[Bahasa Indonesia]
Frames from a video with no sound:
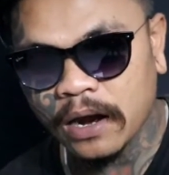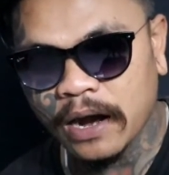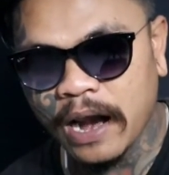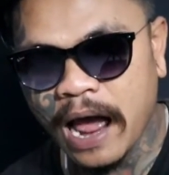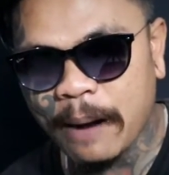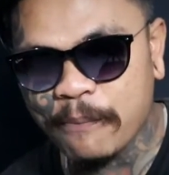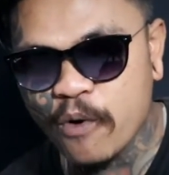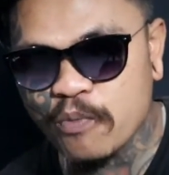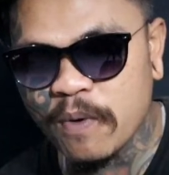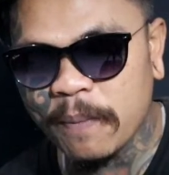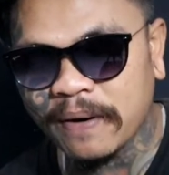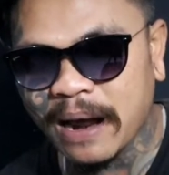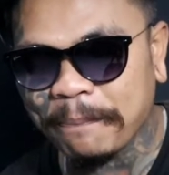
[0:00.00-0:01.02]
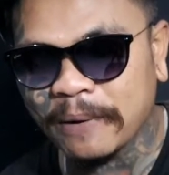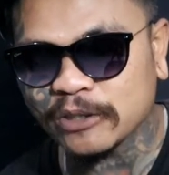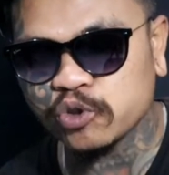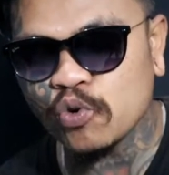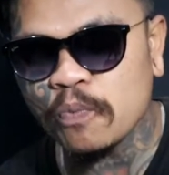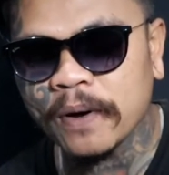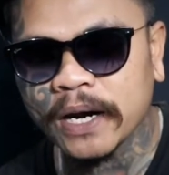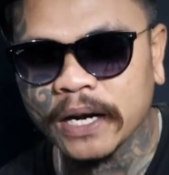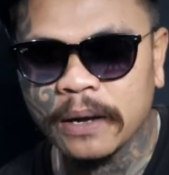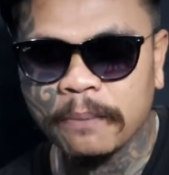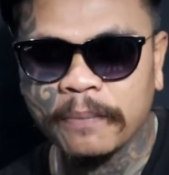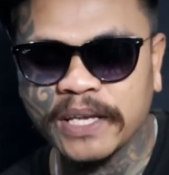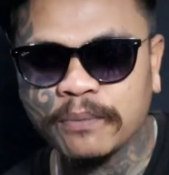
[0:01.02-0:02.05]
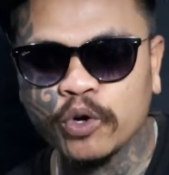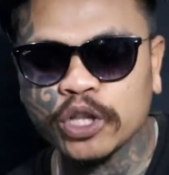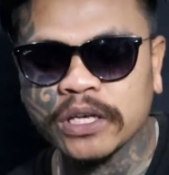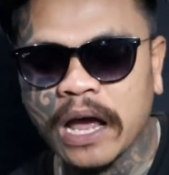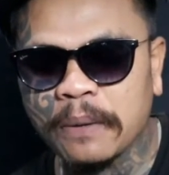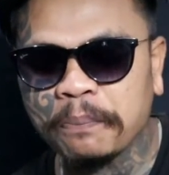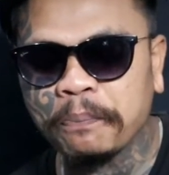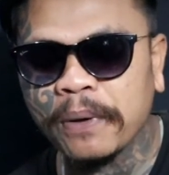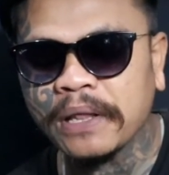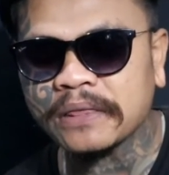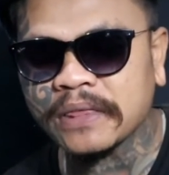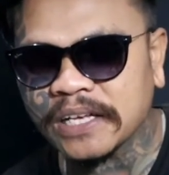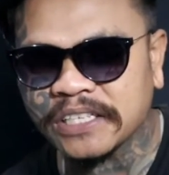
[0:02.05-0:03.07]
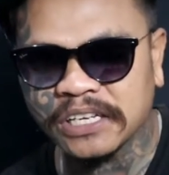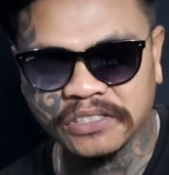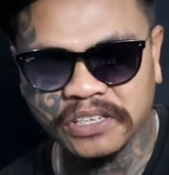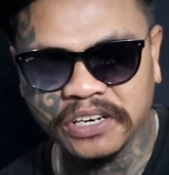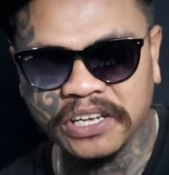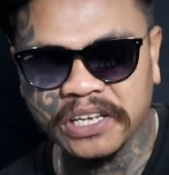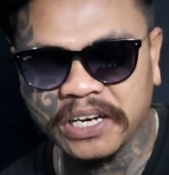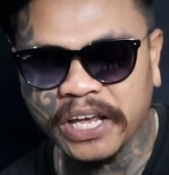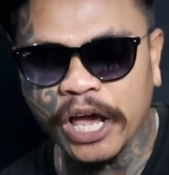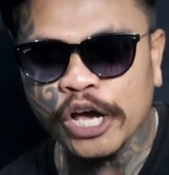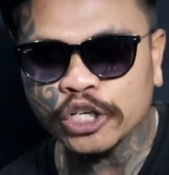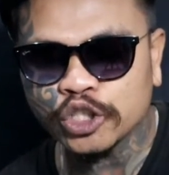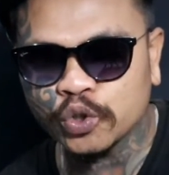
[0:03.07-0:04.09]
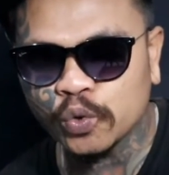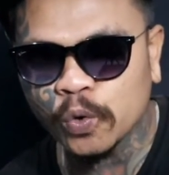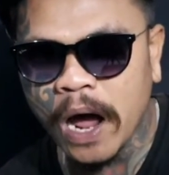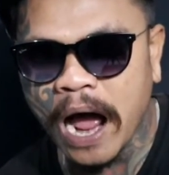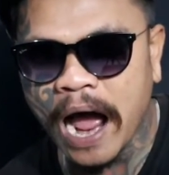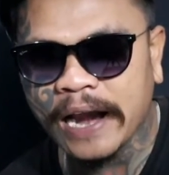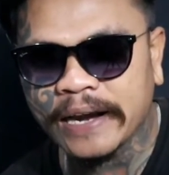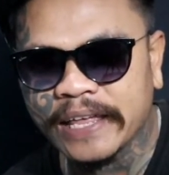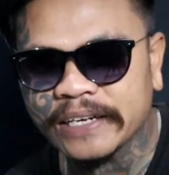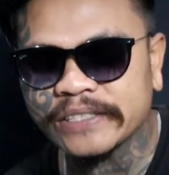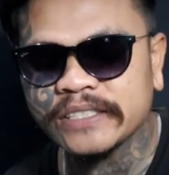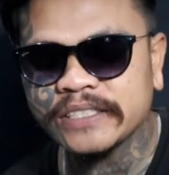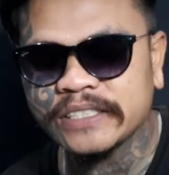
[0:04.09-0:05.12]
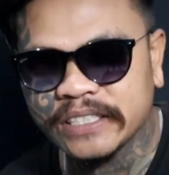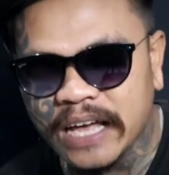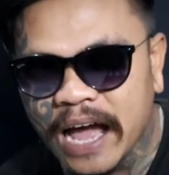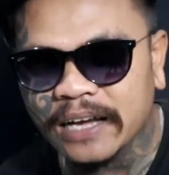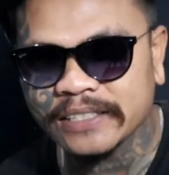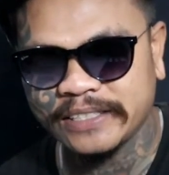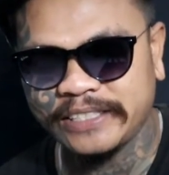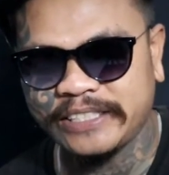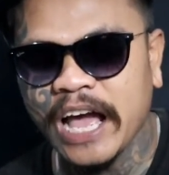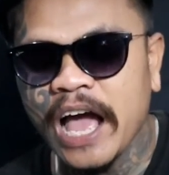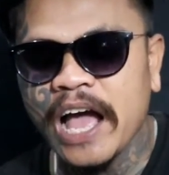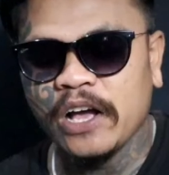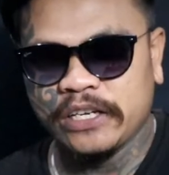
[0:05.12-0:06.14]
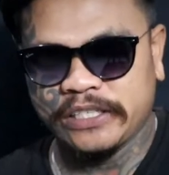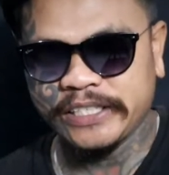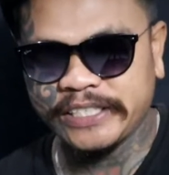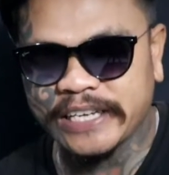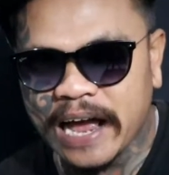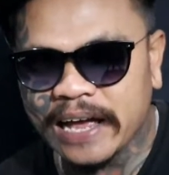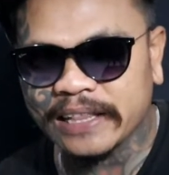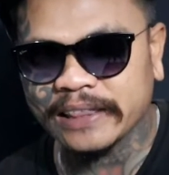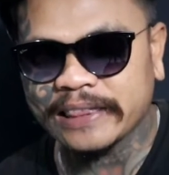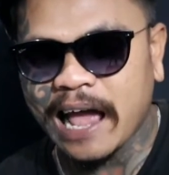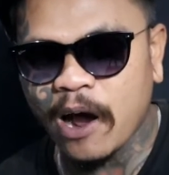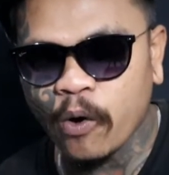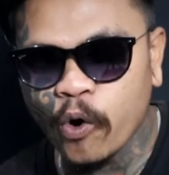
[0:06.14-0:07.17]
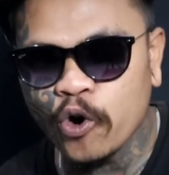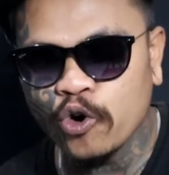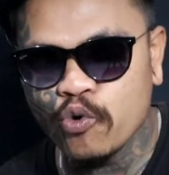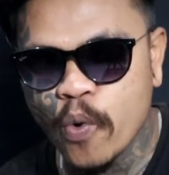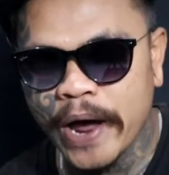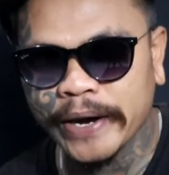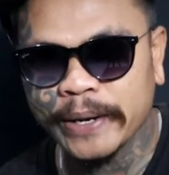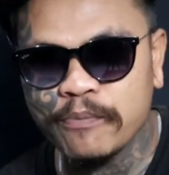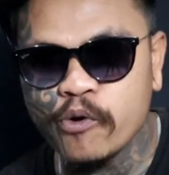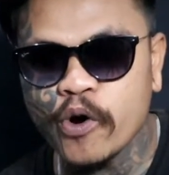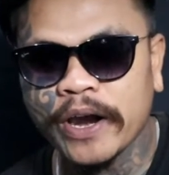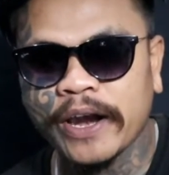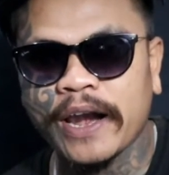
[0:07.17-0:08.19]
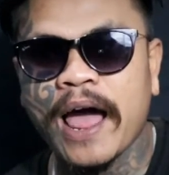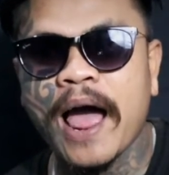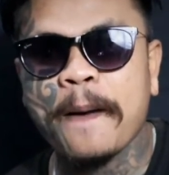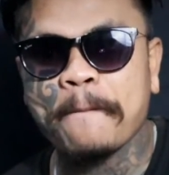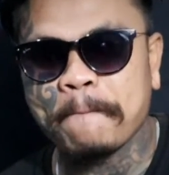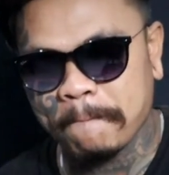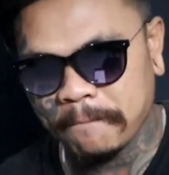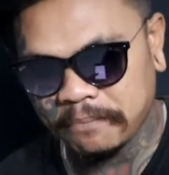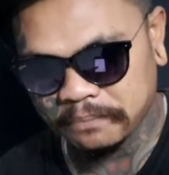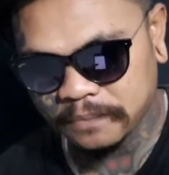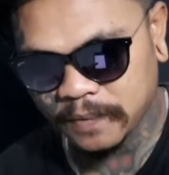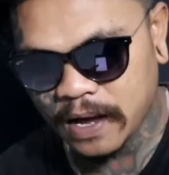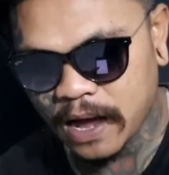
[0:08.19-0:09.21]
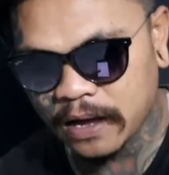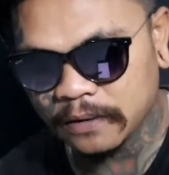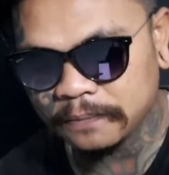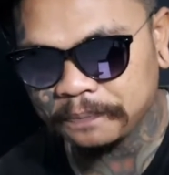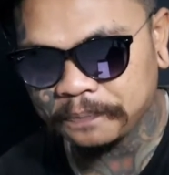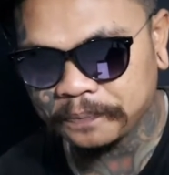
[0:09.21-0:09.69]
namun beberapa sumber menyebutkan Pintes sendiri sudah hadir sejak sejak tahun 2006 ya.